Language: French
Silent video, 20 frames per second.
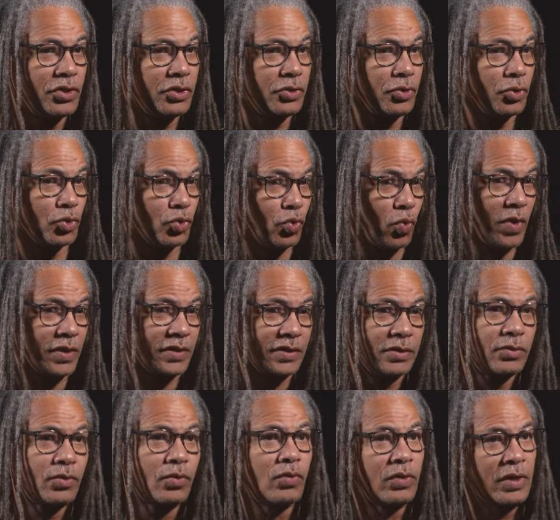sur trois ans,
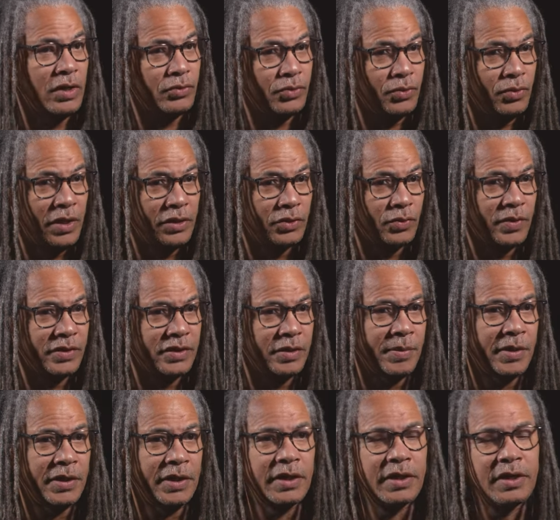donc on est sur la troisième
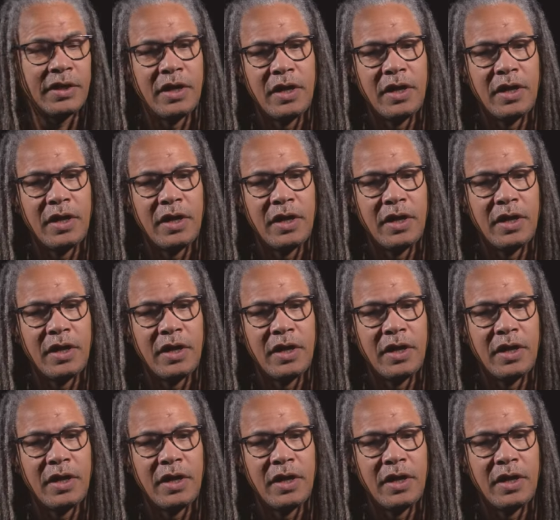année.